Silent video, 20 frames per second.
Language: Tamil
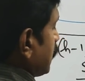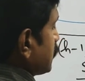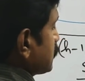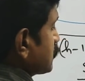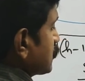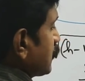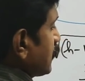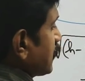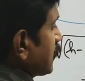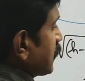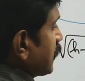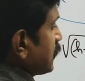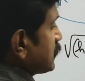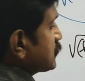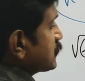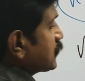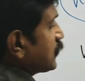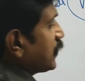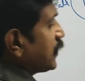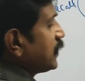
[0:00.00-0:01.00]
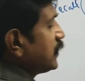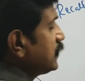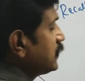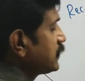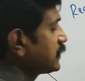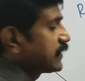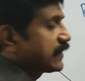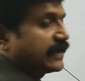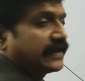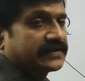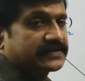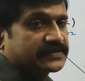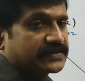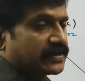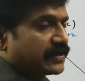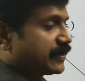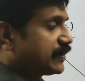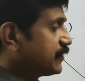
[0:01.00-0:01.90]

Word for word: கே ஸ்கொயர் கே ஸ்கொயர் கேன்சல்